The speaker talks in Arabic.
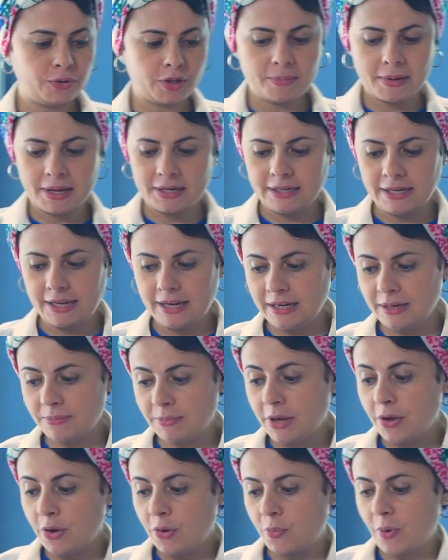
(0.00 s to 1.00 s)
طبعا القالب
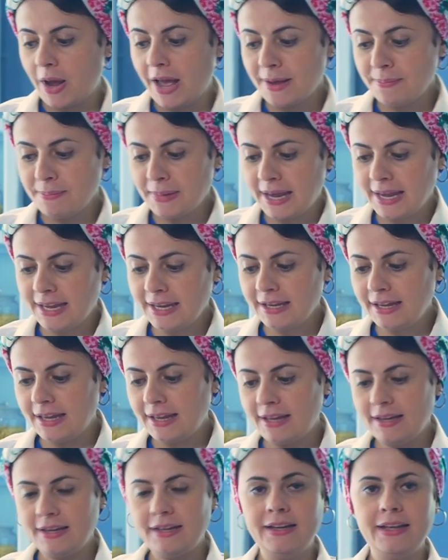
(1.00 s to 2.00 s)
واهم
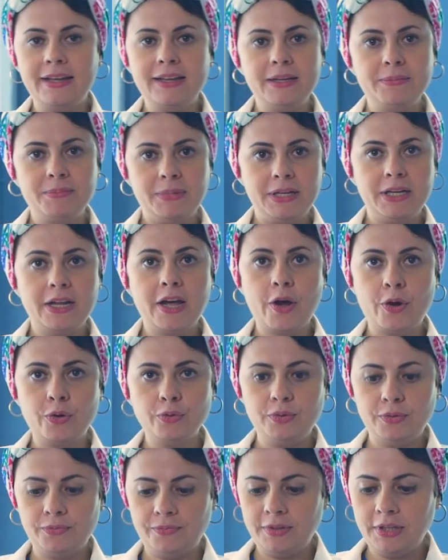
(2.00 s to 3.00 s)
حاجه القالب اللي
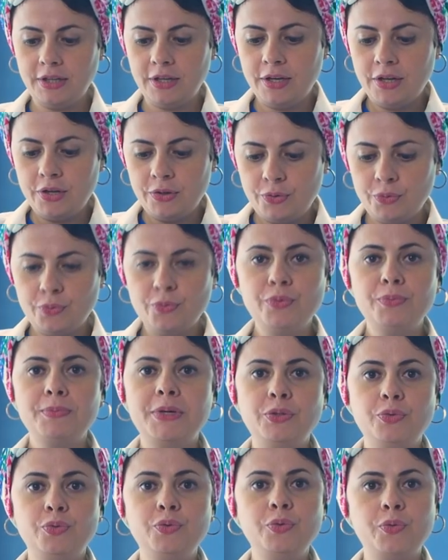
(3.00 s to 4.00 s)
هحط فيه يكون
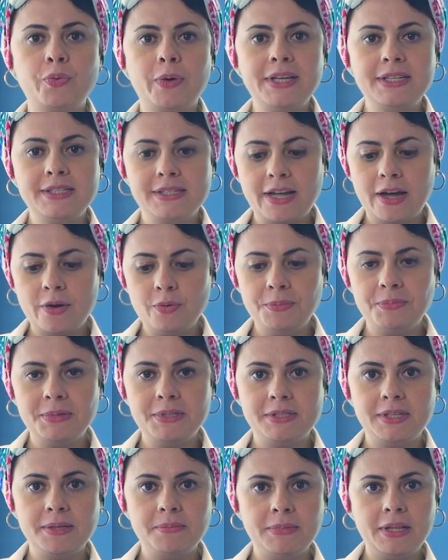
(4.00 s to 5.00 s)
مدهون كويس قوي
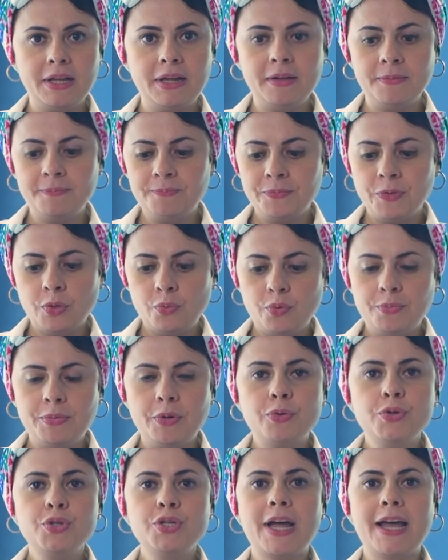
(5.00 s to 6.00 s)
بالزبده
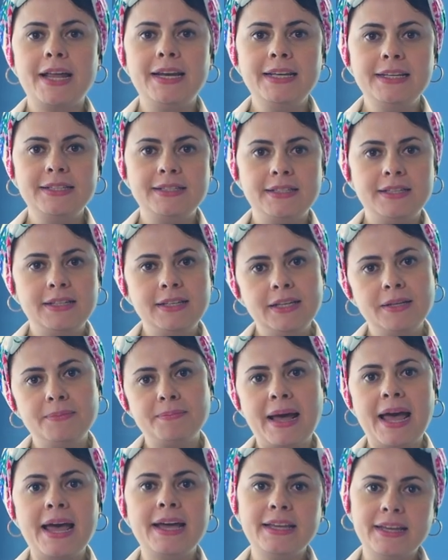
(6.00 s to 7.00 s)
وبرش عليه دقيق
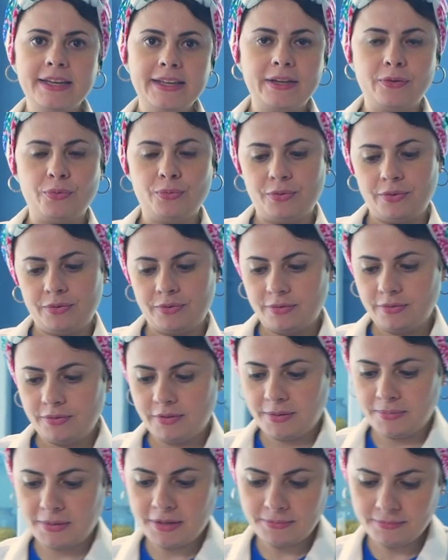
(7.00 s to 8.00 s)
مع كاكاو
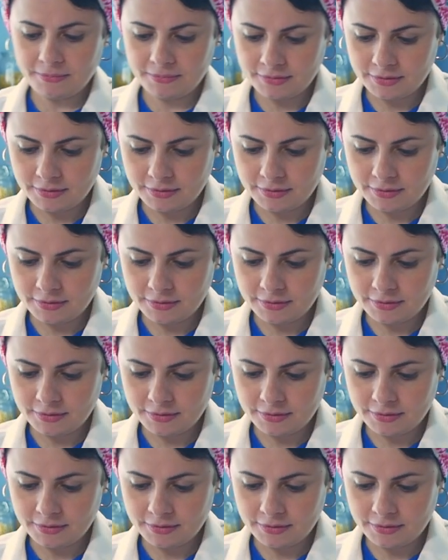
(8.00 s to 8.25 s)
تمام